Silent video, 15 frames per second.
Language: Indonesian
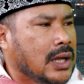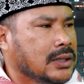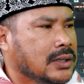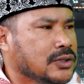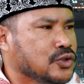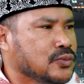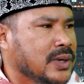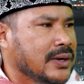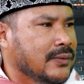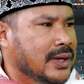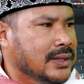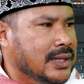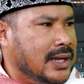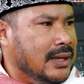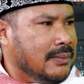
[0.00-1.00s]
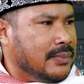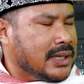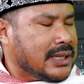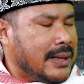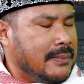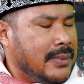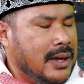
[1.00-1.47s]
Allah Subhanahu Wa Taala yang
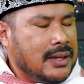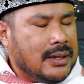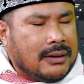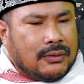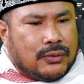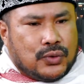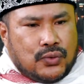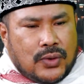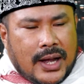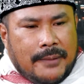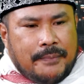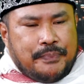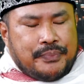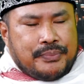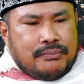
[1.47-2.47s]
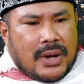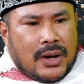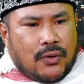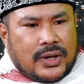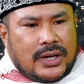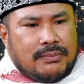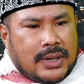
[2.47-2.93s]
pertama, yang kedua Bang
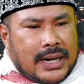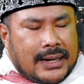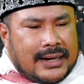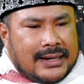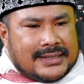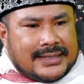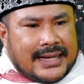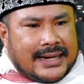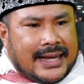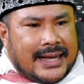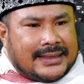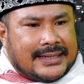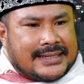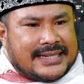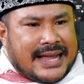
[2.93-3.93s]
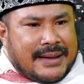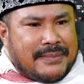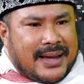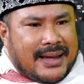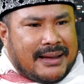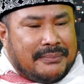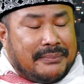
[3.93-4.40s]
Onim berada di sana atas
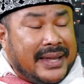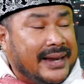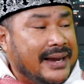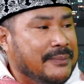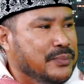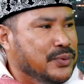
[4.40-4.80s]
nama Merah